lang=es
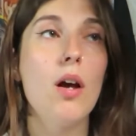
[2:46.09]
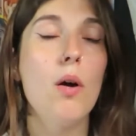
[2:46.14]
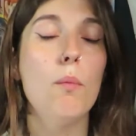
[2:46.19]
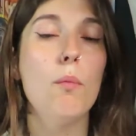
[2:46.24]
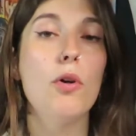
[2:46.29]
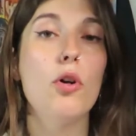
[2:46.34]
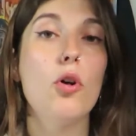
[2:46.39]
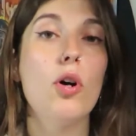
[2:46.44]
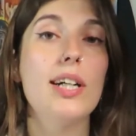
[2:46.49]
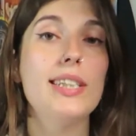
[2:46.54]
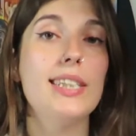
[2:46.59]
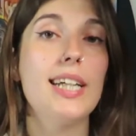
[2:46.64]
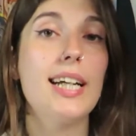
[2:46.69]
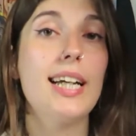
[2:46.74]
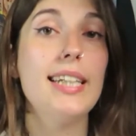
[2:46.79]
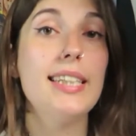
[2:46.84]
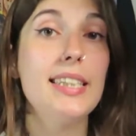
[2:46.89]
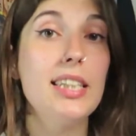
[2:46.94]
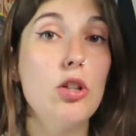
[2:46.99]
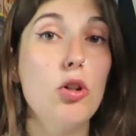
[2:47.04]
Bueno, hasta
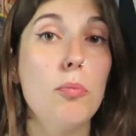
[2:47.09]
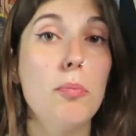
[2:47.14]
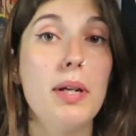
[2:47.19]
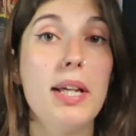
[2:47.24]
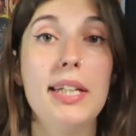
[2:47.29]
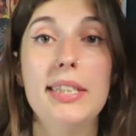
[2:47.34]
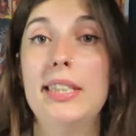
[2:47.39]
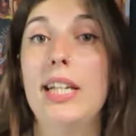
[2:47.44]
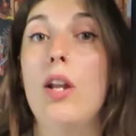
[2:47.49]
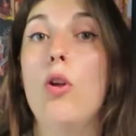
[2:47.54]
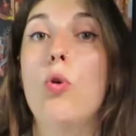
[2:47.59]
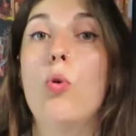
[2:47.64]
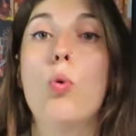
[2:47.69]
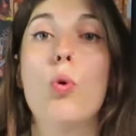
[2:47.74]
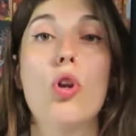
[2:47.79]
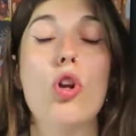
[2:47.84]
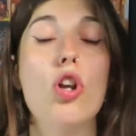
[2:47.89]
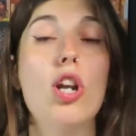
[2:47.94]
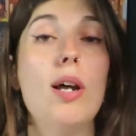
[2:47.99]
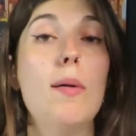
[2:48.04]
que este hombre se le
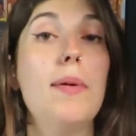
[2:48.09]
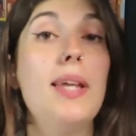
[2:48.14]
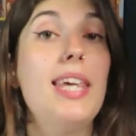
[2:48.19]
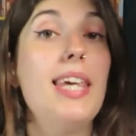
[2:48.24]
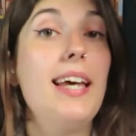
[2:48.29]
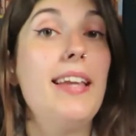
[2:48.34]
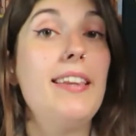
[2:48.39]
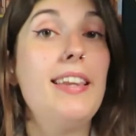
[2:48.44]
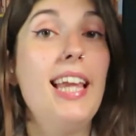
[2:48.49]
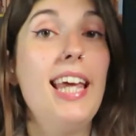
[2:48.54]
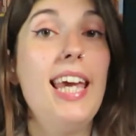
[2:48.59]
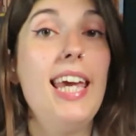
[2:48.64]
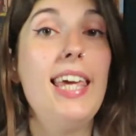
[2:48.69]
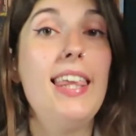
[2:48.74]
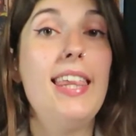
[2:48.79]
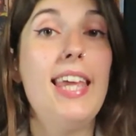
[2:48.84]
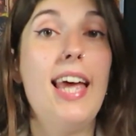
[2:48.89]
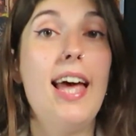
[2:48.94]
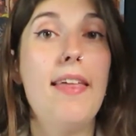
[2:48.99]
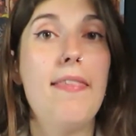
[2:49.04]
ocurrió la brillante
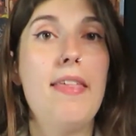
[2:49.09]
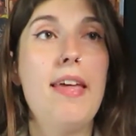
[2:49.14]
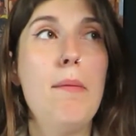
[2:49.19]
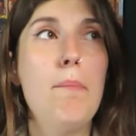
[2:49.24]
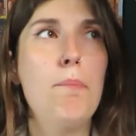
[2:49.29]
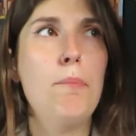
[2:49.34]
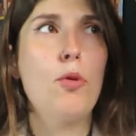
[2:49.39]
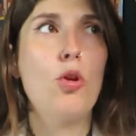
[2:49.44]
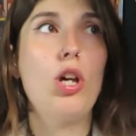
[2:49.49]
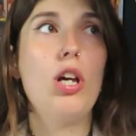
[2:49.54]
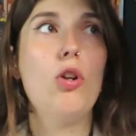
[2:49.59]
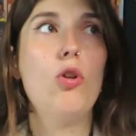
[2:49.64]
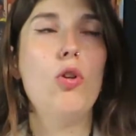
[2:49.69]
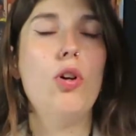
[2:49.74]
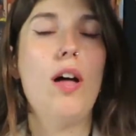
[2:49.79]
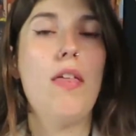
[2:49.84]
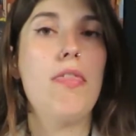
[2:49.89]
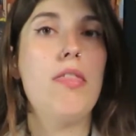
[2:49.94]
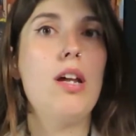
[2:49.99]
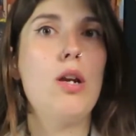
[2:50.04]
idea de, ¿por qué no?,
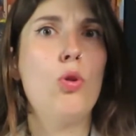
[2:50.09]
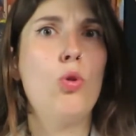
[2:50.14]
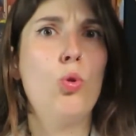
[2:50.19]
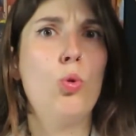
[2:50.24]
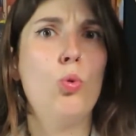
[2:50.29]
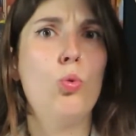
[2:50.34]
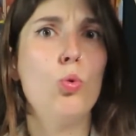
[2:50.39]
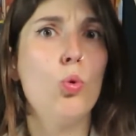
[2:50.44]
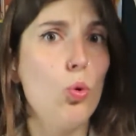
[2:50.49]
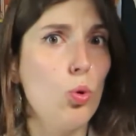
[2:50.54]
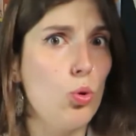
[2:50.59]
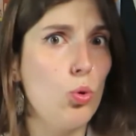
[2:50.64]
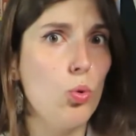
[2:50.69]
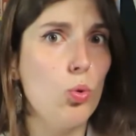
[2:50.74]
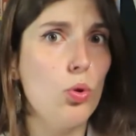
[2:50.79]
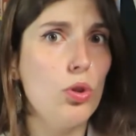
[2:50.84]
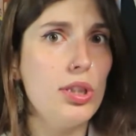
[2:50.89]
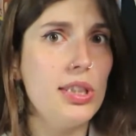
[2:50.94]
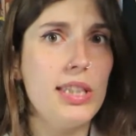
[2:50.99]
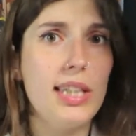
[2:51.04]
hacer
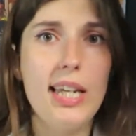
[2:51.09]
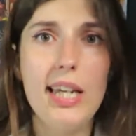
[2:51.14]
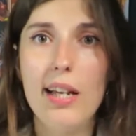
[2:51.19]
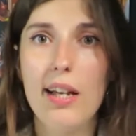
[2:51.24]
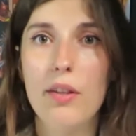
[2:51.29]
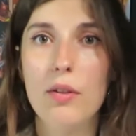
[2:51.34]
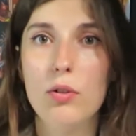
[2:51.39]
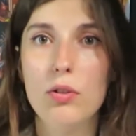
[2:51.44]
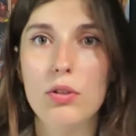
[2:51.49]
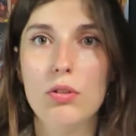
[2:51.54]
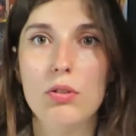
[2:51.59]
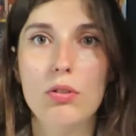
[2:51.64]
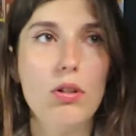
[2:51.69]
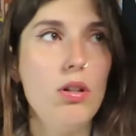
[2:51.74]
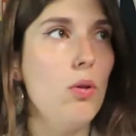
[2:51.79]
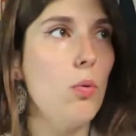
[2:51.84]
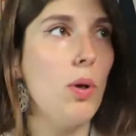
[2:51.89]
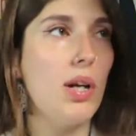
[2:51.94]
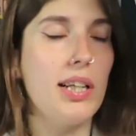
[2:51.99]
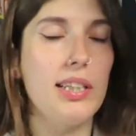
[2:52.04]
tours guiados, ¿no?
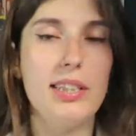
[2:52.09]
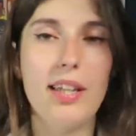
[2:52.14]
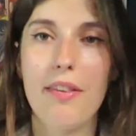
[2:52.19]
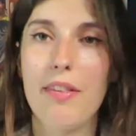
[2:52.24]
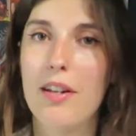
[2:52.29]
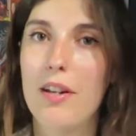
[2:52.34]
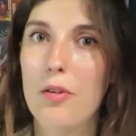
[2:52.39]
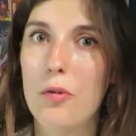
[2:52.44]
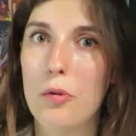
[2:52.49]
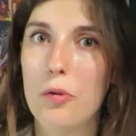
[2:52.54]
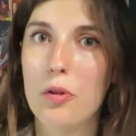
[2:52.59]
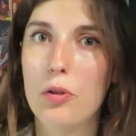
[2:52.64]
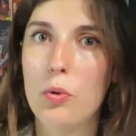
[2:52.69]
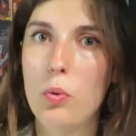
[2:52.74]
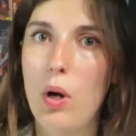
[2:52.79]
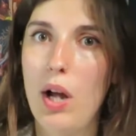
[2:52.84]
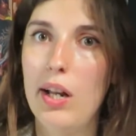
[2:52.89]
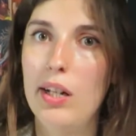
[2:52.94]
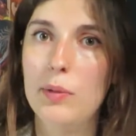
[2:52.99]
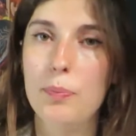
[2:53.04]
Igual que se hacen en otros
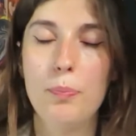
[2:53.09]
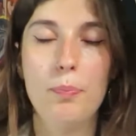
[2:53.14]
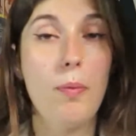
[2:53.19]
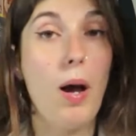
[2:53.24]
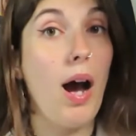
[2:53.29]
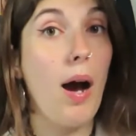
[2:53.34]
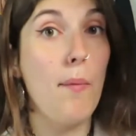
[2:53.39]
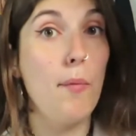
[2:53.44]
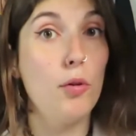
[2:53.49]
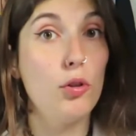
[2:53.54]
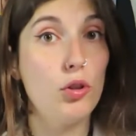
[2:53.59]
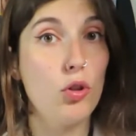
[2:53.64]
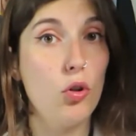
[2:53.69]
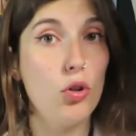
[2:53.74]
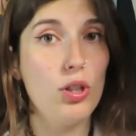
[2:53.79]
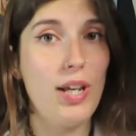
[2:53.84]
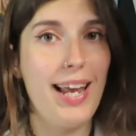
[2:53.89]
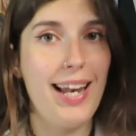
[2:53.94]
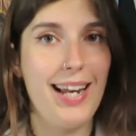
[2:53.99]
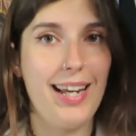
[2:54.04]
lugares,
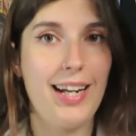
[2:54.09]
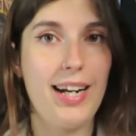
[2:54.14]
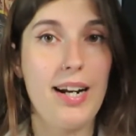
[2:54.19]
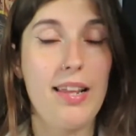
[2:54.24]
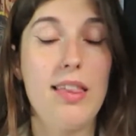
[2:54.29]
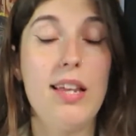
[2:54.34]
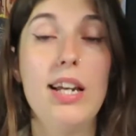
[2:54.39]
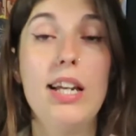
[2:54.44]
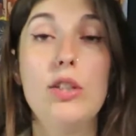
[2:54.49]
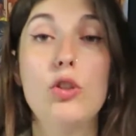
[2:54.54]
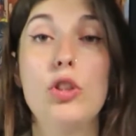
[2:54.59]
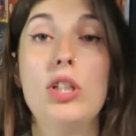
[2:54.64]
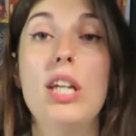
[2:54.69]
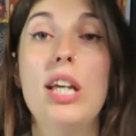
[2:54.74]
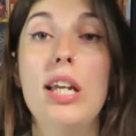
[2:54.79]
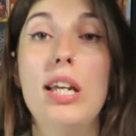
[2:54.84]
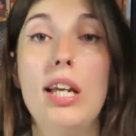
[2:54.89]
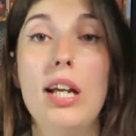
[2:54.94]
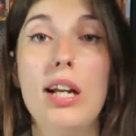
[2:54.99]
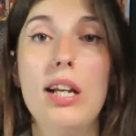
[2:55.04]
hagámoslo en la cárcel, eso sí,
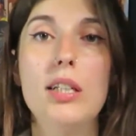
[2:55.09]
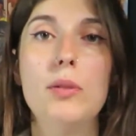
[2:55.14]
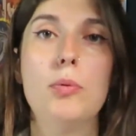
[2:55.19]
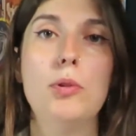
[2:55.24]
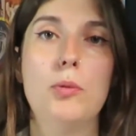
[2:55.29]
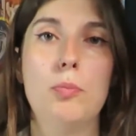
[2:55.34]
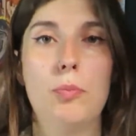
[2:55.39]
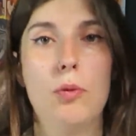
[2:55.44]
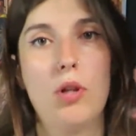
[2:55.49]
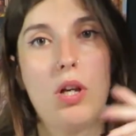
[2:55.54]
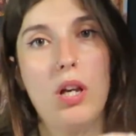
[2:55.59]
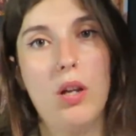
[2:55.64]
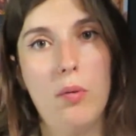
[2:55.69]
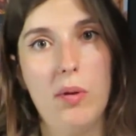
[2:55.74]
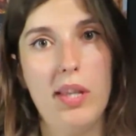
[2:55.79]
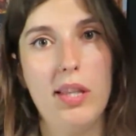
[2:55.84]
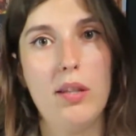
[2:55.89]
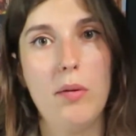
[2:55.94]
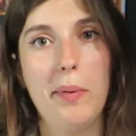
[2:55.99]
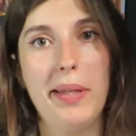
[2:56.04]
en inglés, pues porque
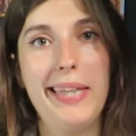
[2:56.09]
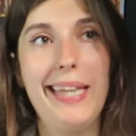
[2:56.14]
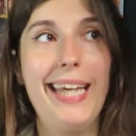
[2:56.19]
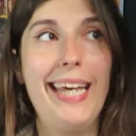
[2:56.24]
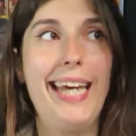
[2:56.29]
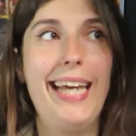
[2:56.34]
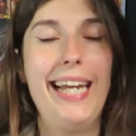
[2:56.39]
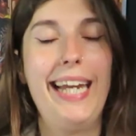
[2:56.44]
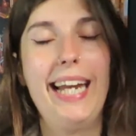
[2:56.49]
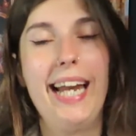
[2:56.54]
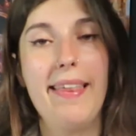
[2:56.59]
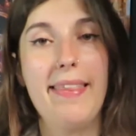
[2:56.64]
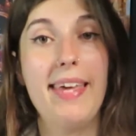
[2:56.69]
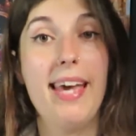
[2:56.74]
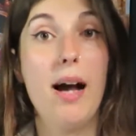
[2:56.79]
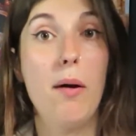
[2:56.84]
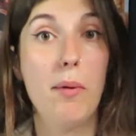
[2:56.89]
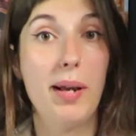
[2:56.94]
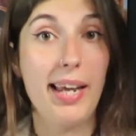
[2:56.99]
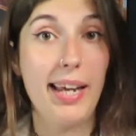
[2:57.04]
evidentemente él era de
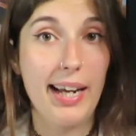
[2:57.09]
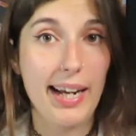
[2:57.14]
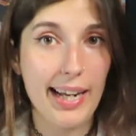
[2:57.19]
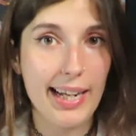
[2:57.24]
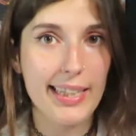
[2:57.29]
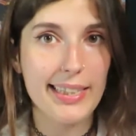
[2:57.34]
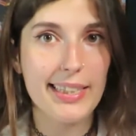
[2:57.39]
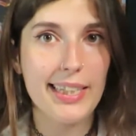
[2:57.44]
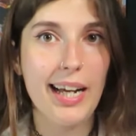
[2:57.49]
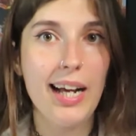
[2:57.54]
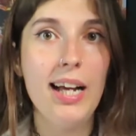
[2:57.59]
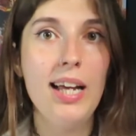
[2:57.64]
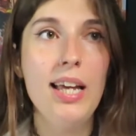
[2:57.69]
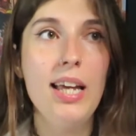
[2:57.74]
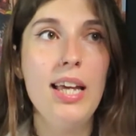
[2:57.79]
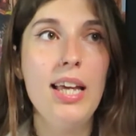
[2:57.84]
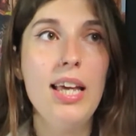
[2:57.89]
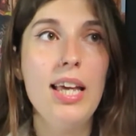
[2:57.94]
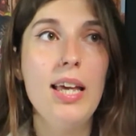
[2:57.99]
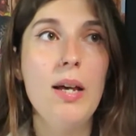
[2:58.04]
habla inglesa
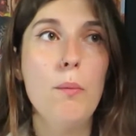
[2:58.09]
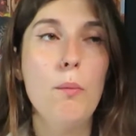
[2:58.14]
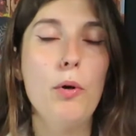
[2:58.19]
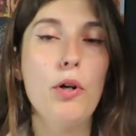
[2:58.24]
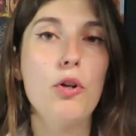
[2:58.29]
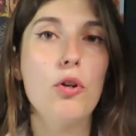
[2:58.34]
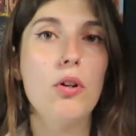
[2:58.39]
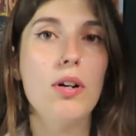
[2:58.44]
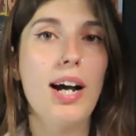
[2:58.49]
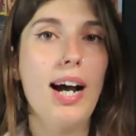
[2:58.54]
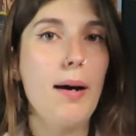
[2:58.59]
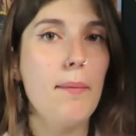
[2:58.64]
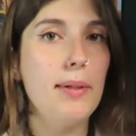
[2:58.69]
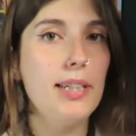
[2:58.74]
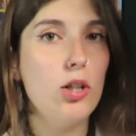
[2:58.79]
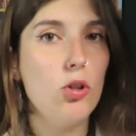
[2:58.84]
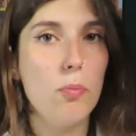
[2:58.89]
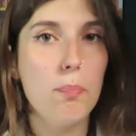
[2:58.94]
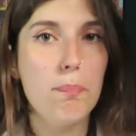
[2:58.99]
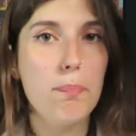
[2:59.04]
bueno,
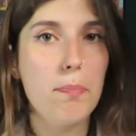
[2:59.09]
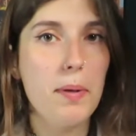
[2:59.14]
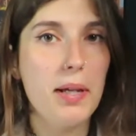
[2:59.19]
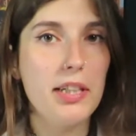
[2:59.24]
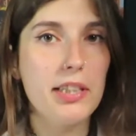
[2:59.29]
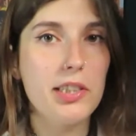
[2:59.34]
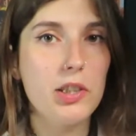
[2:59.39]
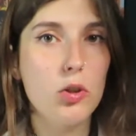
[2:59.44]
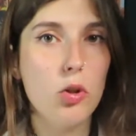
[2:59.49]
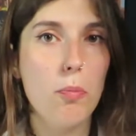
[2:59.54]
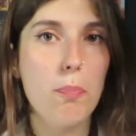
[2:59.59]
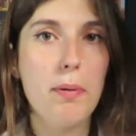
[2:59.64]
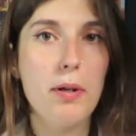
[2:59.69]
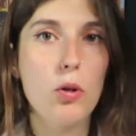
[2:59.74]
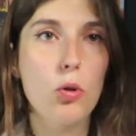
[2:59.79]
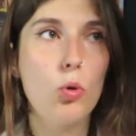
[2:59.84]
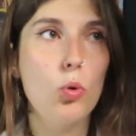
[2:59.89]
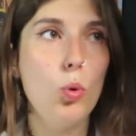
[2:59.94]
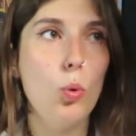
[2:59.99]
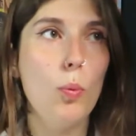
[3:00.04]
jamás lo pensó,
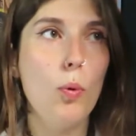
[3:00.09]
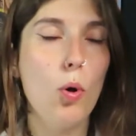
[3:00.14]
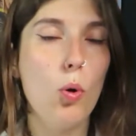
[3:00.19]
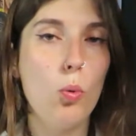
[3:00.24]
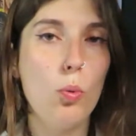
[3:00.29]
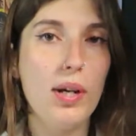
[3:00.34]
pero tuvo un